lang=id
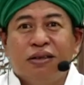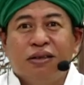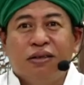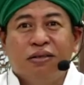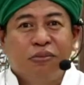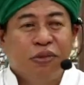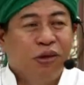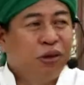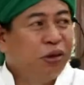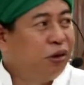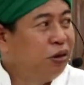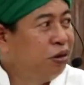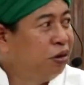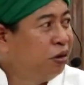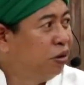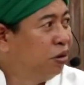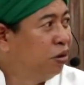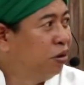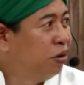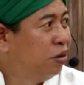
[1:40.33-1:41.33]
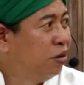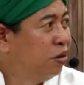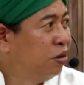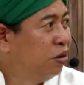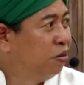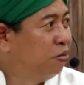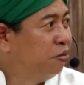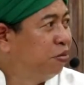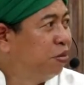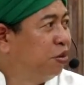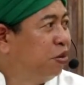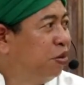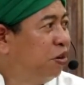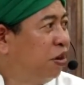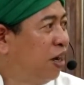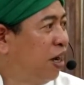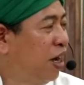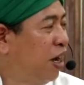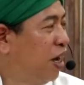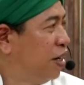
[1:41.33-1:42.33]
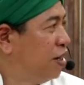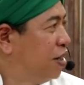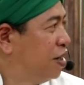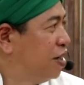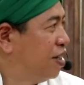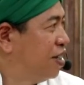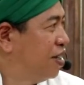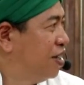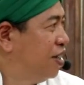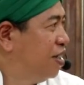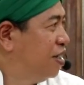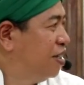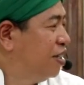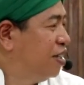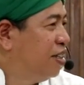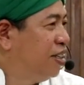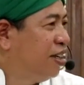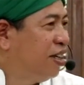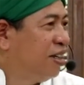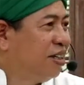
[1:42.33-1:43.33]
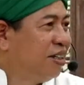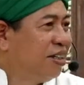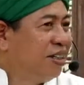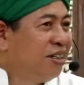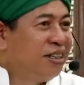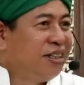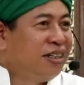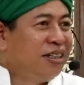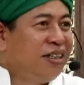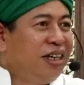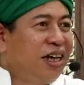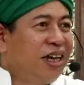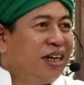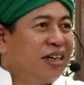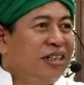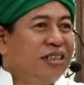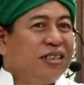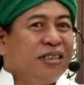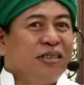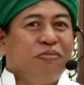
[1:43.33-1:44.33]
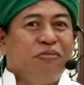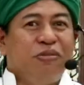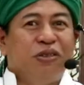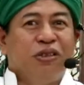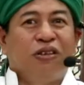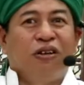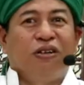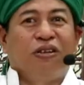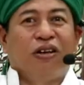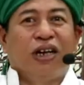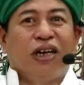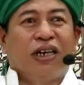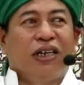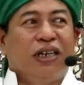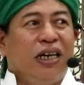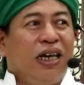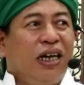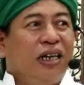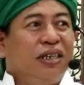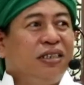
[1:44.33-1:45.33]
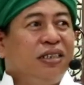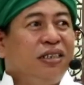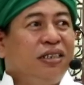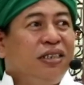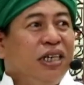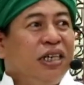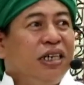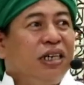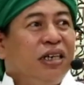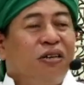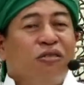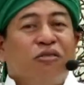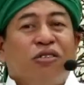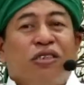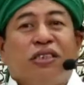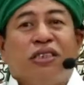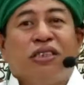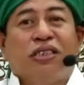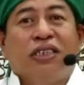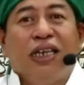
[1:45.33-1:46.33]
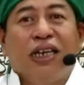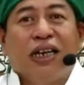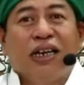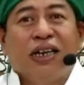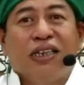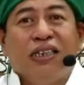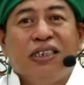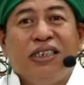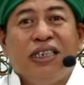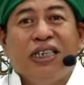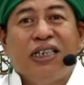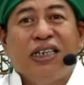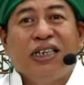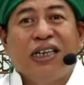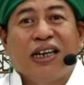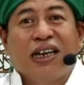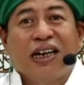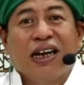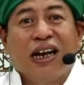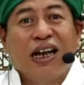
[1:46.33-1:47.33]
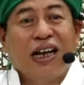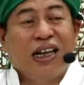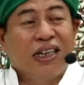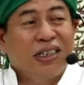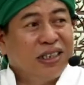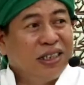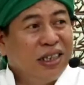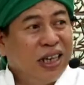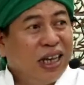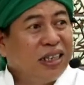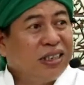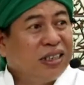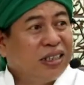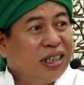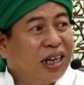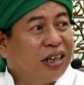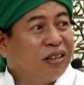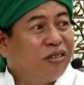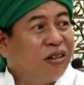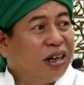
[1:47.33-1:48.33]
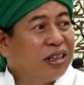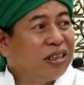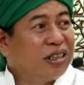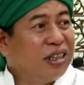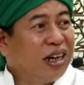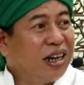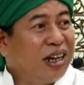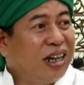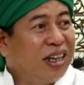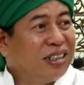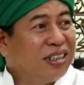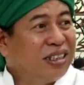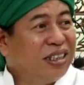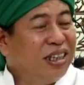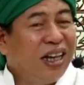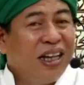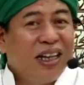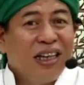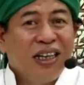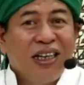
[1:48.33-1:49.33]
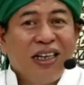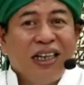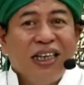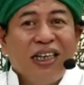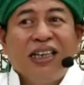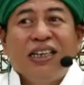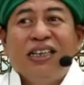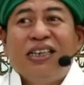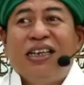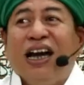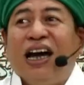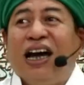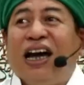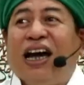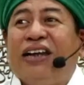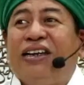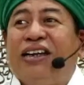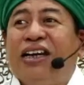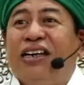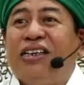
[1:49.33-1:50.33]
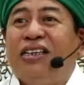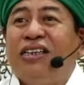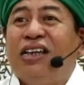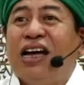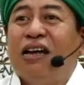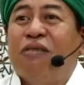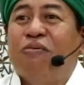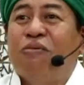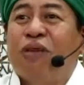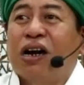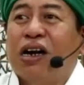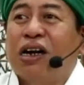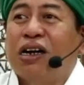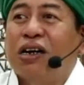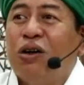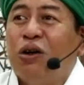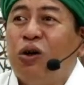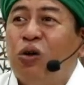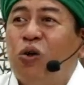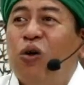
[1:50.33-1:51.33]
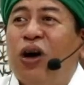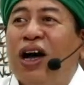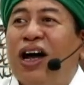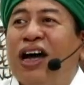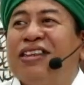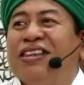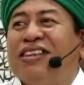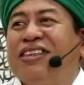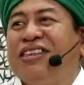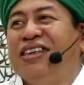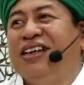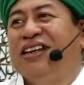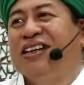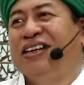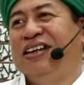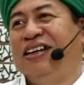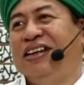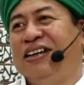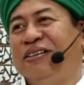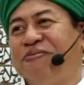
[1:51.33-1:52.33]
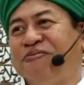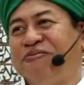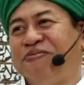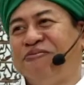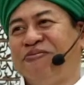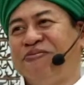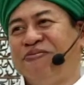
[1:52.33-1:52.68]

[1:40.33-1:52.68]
po puat kita yang disebut orang dengan jikrusir jikir rahasia sir itu artinya rahasia yang ada di dalam relung hati yang dalam.